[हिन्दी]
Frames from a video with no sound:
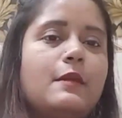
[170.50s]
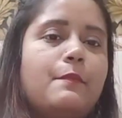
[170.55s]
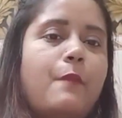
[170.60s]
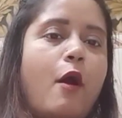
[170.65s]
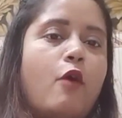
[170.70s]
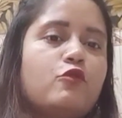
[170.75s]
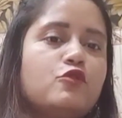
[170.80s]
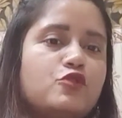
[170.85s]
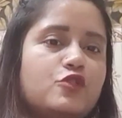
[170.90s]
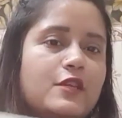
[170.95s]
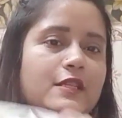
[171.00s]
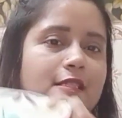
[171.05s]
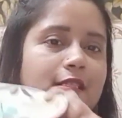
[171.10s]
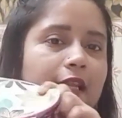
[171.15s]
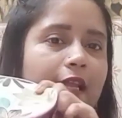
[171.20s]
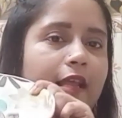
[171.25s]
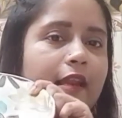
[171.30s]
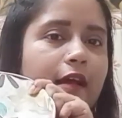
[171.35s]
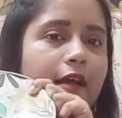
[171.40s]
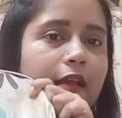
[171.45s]
पाउचेज़
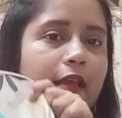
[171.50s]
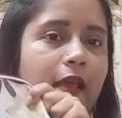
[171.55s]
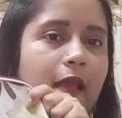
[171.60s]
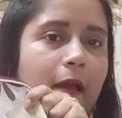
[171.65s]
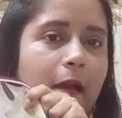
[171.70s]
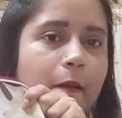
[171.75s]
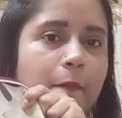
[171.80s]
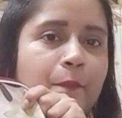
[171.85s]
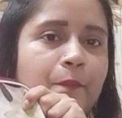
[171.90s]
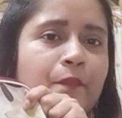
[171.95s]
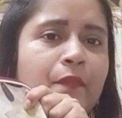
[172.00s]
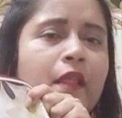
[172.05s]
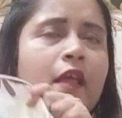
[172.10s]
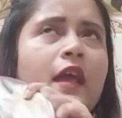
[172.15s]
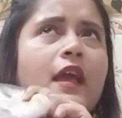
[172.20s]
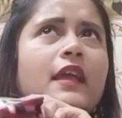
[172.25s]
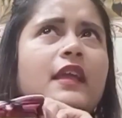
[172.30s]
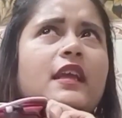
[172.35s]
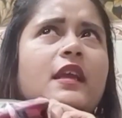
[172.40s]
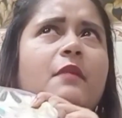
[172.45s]
ले रखे हैं
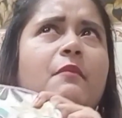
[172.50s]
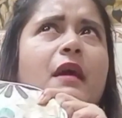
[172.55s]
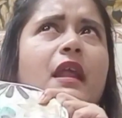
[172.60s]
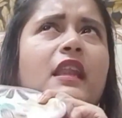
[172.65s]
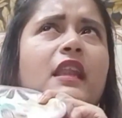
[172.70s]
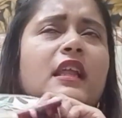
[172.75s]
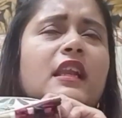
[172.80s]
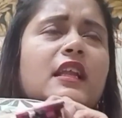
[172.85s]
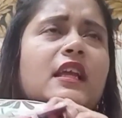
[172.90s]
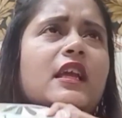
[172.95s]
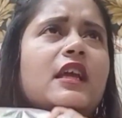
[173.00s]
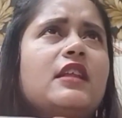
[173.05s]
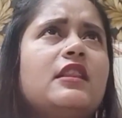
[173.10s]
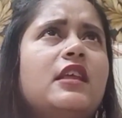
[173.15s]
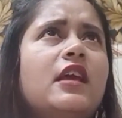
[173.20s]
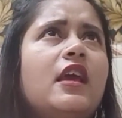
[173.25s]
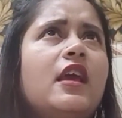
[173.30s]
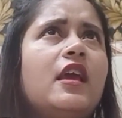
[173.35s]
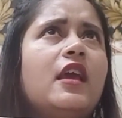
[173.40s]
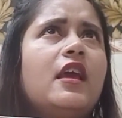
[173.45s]
ठीक मैंने लिए
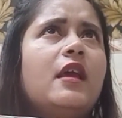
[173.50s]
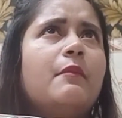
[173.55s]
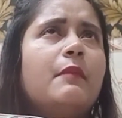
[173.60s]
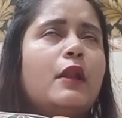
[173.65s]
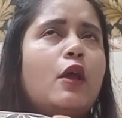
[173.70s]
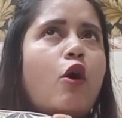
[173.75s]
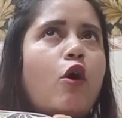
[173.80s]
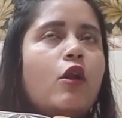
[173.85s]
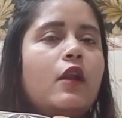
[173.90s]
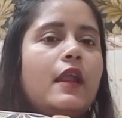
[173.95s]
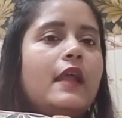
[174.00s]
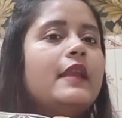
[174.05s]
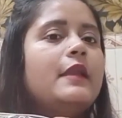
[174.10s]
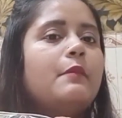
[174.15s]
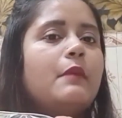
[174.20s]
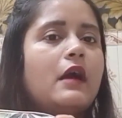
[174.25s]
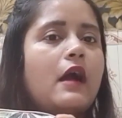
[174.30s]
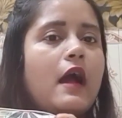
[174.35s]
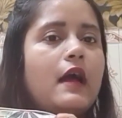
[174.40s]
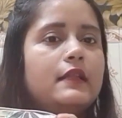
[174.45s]
थे मैंने ऑनलाइन ही
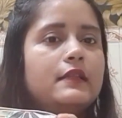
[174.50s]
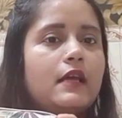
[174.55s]
मंगाया